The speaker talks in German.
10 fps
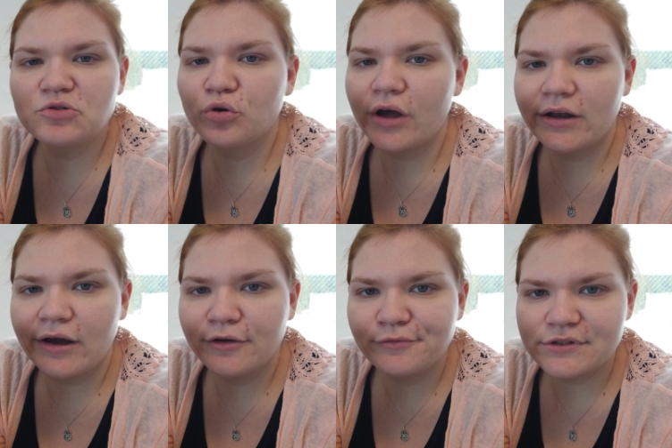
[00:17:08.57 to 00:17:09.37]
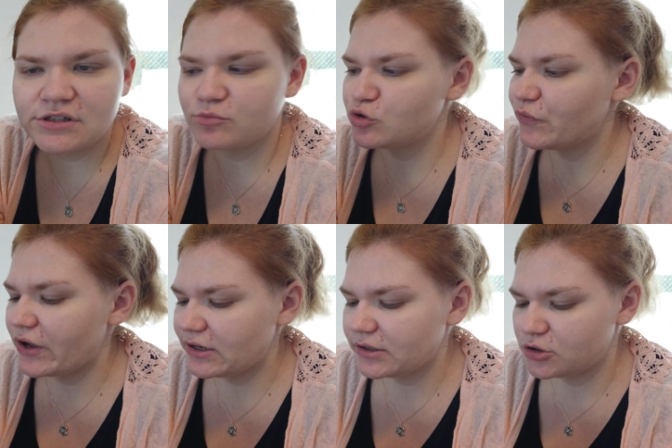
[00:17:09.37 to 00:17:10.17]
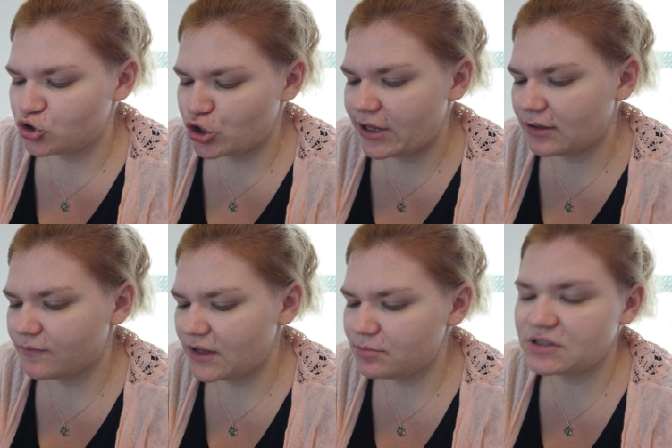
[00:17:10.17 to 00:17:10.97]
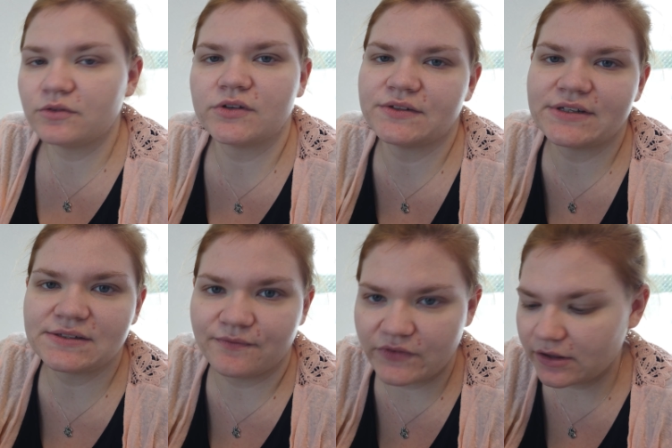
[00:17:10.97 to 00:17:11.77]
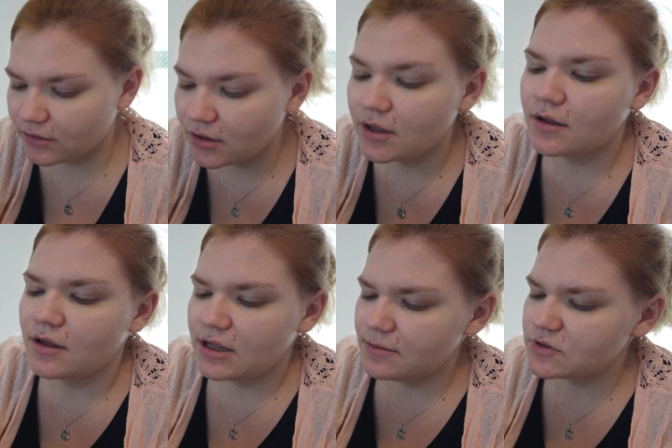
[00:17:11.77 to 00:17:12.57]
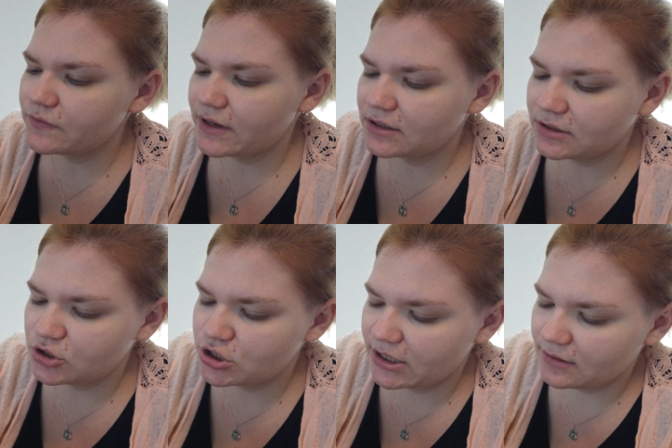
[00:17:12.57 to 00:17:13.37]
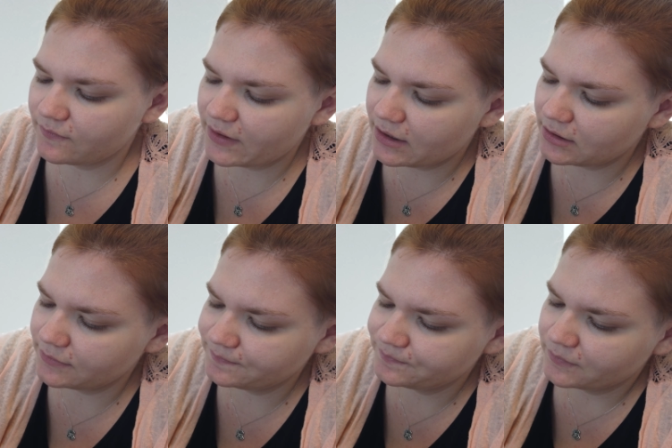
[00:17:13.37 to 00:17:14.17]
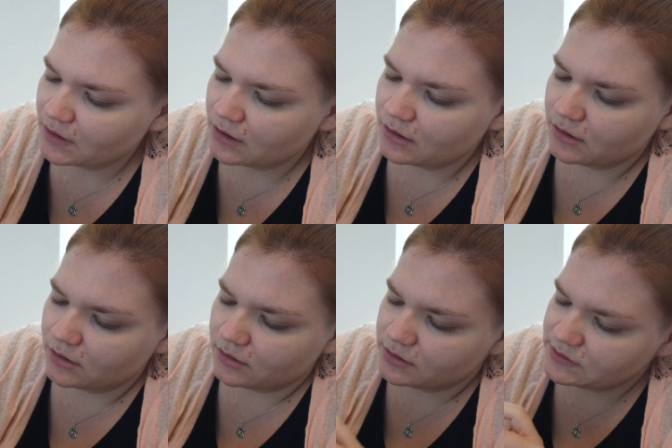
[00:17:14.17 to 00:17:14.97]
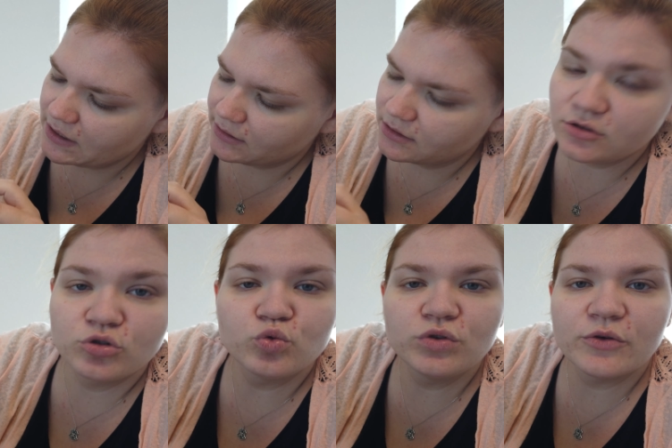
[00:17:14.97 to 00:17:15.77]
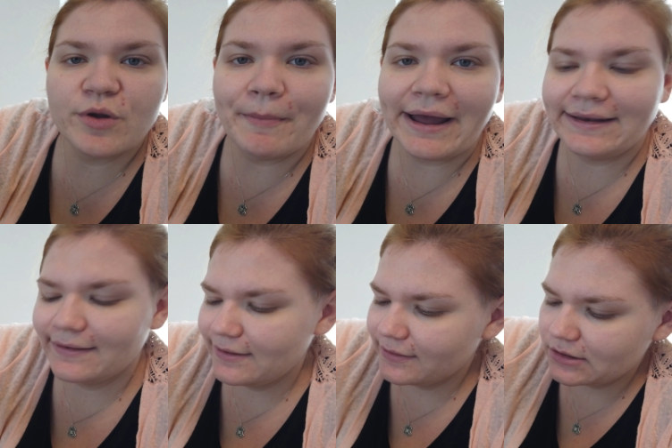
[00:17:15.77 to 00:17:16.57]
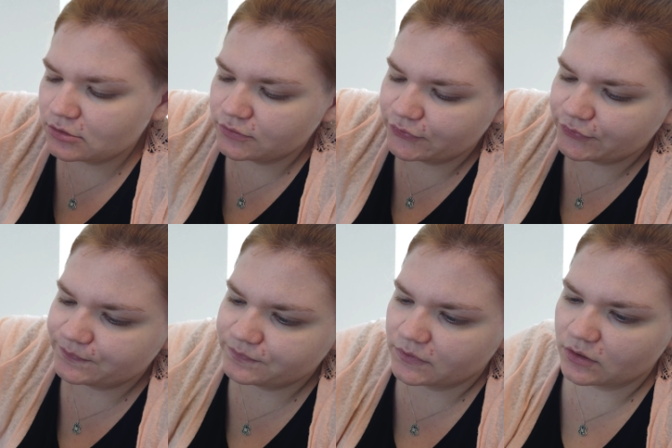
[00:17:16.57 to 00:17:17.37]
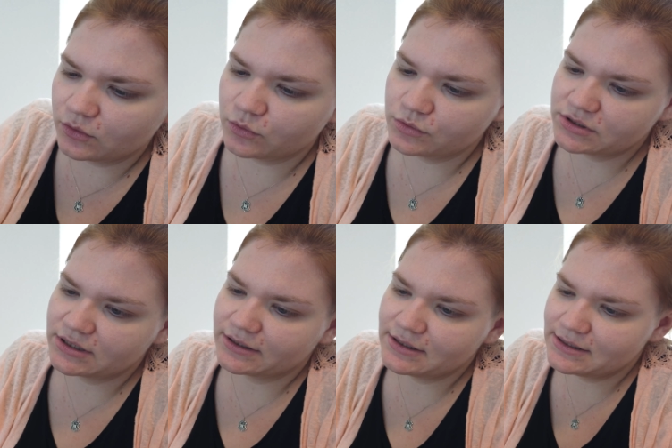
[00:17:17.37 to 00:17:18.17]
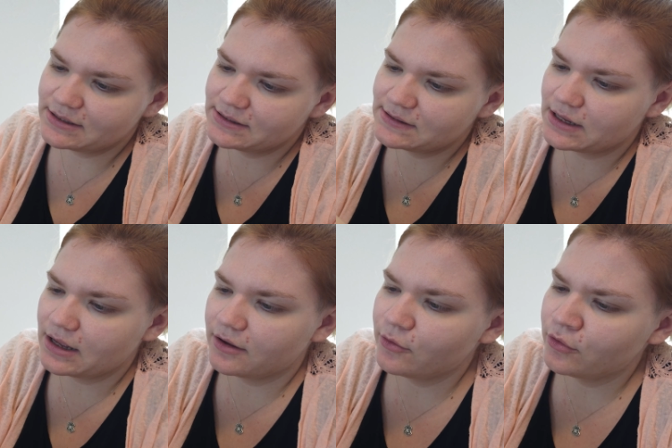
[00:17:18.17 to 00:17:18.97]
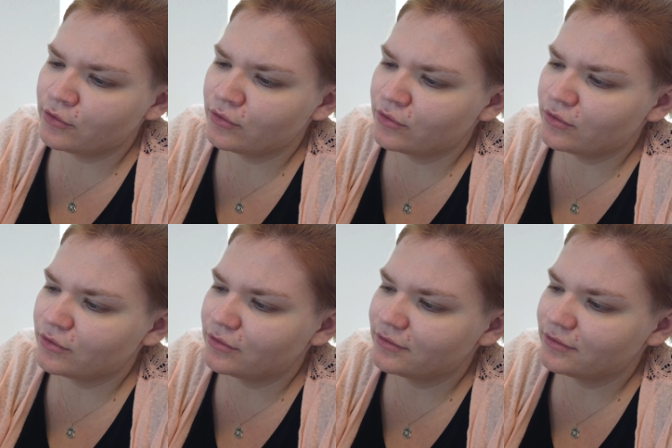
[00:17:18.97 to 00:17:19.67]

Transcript: keine Ahnung, was ich ihm zu Weihnachten schenken werde, beziehungsweise was wir ihm zu Weihnachten schenken werden. Ist eigentlich ein guter Reminder hier drauf. Und da drin ist, oh,